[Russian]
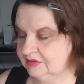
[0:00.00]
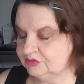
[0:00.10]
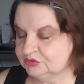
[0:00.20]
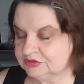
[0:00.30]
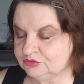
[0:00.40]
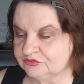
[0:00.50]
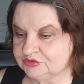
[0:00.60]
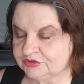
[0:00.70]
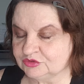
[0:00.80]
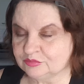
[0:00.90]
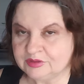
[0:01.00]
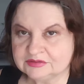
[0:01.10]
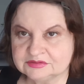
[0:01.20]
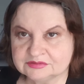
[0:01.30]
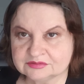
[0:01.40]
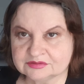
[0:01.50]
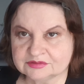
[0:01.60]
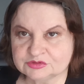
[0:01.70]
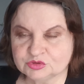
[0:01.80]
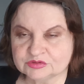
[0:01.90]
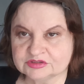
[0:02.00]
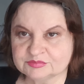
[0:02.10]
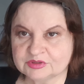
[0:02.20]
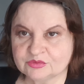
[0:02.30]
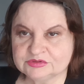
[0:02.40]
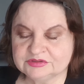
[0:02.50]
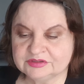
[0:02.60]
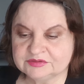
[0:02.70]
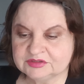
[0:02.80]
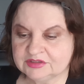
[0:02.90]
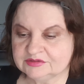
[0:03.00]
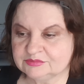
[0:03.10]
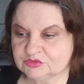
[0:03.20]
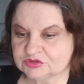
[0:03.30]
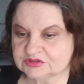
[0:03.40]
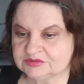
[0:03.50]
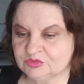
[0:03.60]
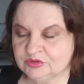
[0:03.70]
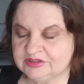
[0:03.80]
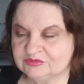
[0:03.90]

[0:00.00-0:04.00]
Но зато все равно пахнет э, черной смородиной, немножко землей.